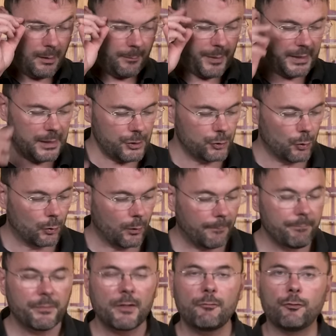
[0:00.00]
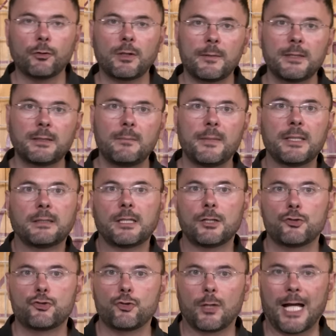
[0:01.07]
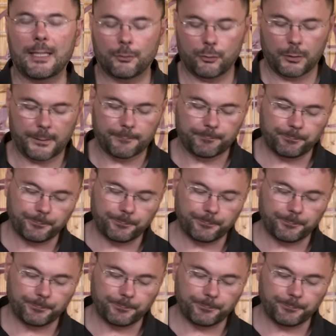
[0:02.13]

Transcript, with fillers: perché sono fondamentalmente giocattoli.